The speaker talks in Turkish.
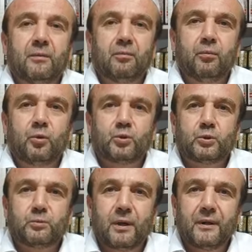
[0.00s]

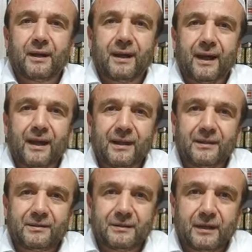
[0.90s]
Müslümanlara her
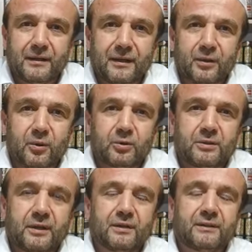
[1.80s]
işlerinde
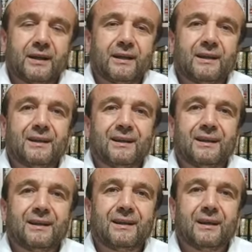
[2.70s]
gösteriş değil,
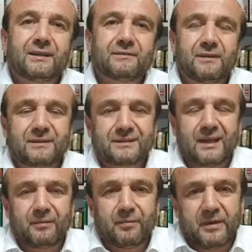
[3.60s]
ihlas ve
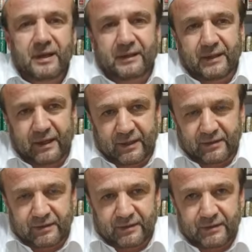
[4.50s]
samimiyet
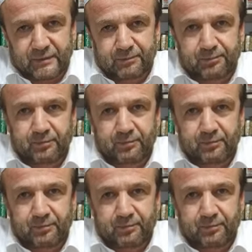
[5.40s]
yaraşır.